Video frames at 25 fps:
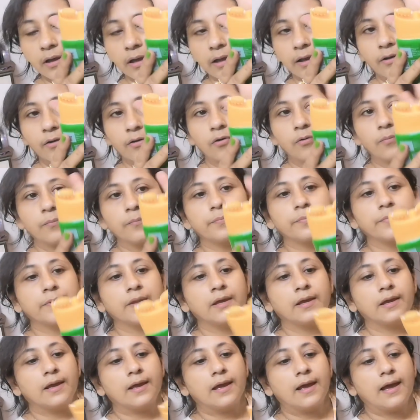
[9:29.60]
এরকম
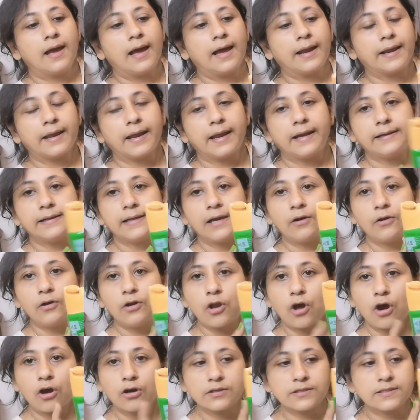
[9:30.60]
আর এটাও
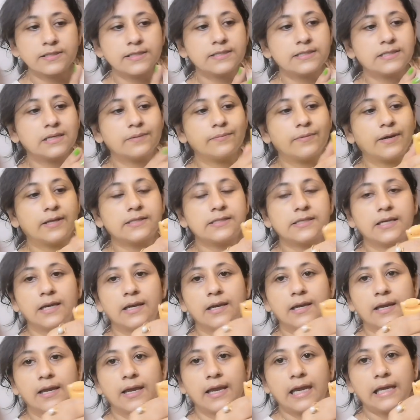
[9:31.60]
লক সিস্টেম আছে
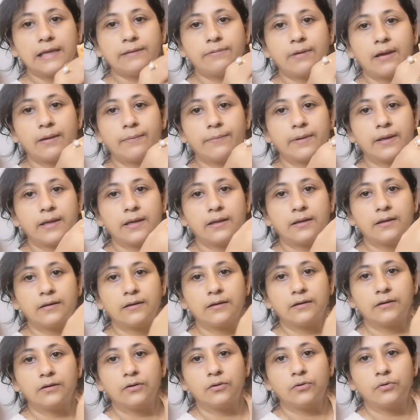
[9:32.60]
এইভাবে
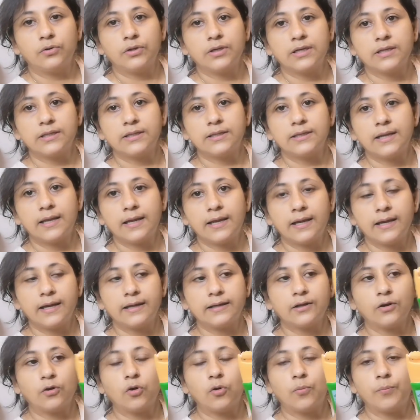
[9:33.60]
ঘুরিয়ে দিলে
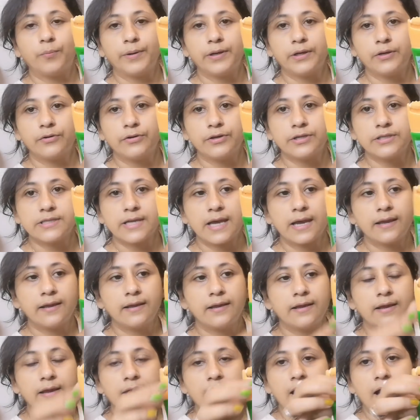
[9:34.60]
এটা ওপেন হয়ে যায়
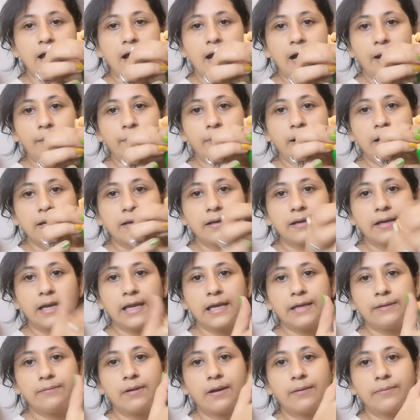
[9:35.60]
আবার
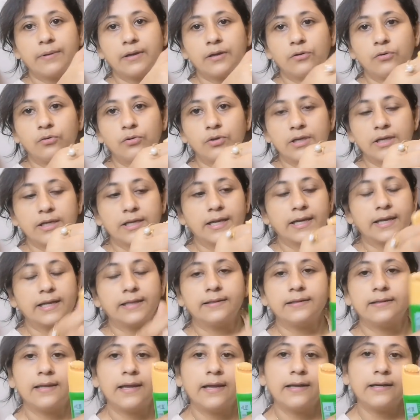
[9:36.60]
এইভাবে ঘুরিয়ে রেখে
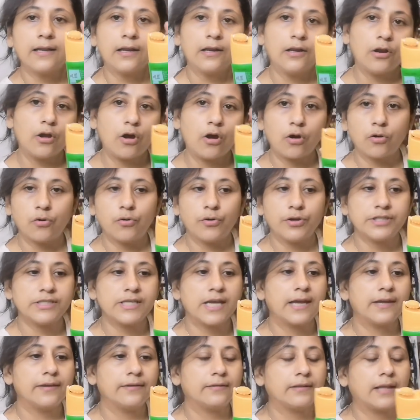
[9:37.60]
দিলে এটা লক হয়ে
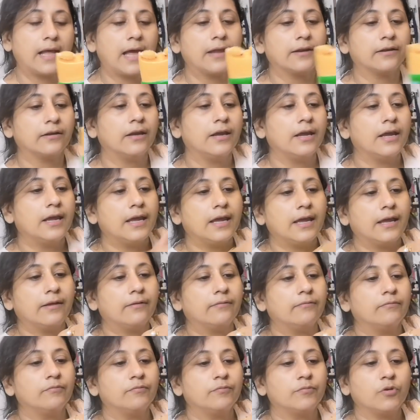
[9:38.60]
যায় আর
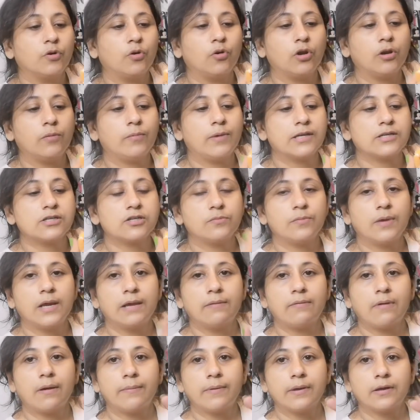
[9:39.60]
খোলবার সময়
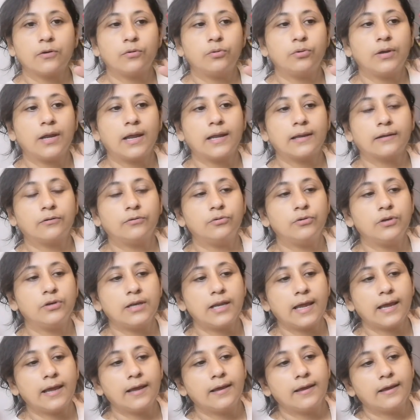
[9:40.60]
এভাবে খোলা
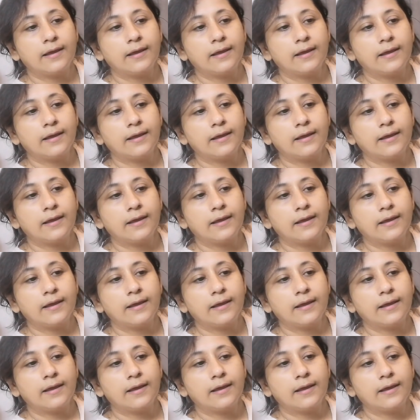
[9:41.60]
খুললে